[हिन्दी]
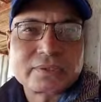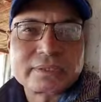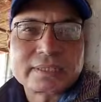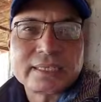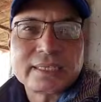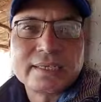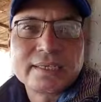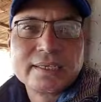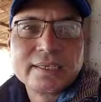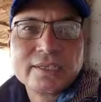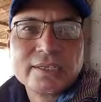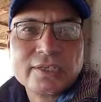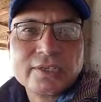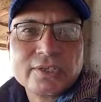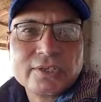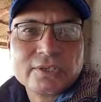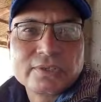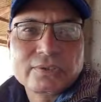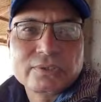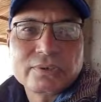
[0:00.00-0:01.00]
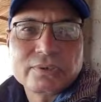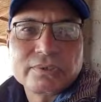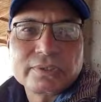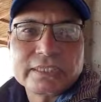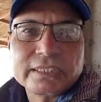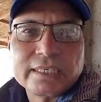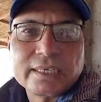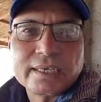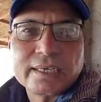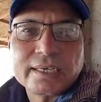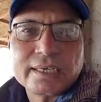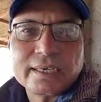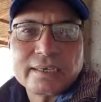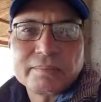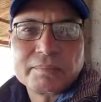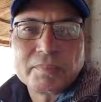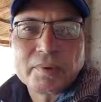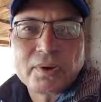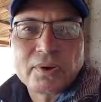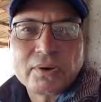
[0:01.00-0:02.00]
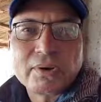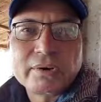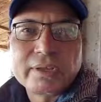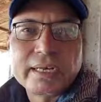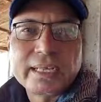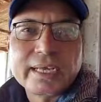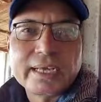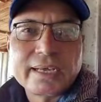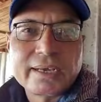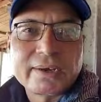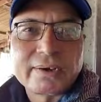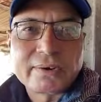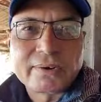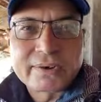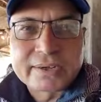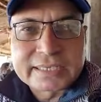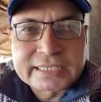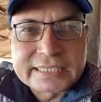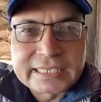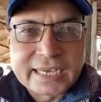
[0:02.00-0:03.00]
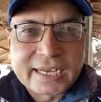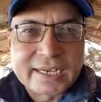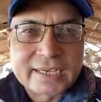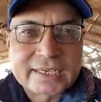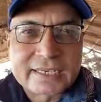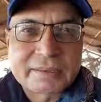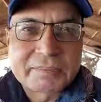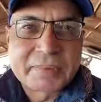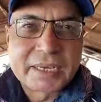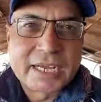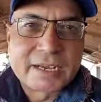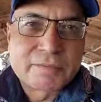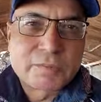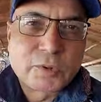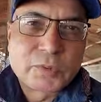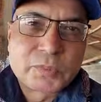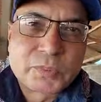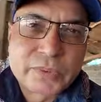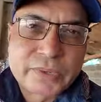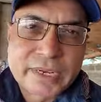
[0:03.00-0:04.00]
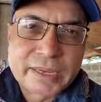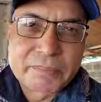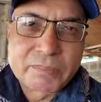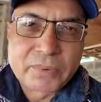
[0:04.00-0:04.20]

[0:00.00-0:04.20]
होता है तो ये माहौल है और यहाँ का मैं आपको पूरा